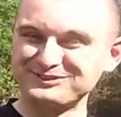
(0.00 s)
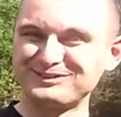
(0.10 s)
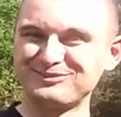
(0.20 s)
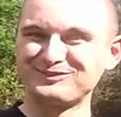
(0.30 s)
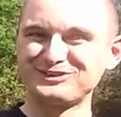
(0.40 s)
można
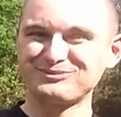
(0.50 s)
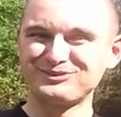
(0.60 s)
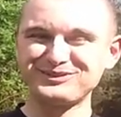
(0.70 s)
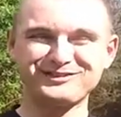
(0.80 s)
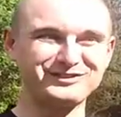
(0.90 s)
powiedzieć,
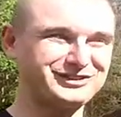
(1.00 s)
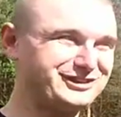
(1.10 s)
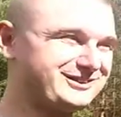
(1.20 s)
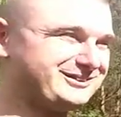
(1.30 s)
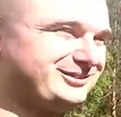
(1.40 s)
bo jak
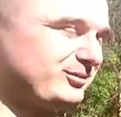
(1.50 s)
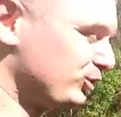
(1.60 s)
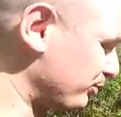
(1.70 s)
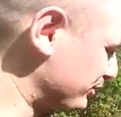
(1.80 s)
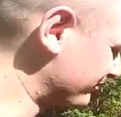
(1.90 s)
wiecie, no,
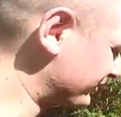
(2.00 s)
kupiłem